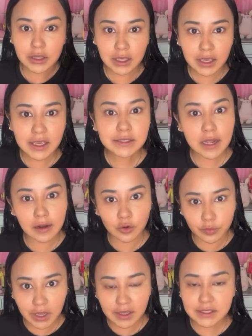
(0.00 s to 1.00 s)
Y dije, es la
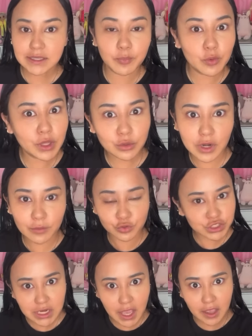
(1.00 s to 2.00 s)
alumna que está probando una
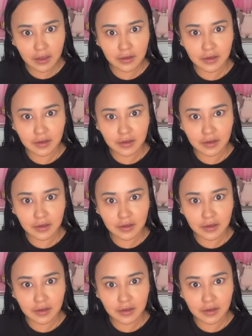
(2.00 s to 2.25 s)
bocina.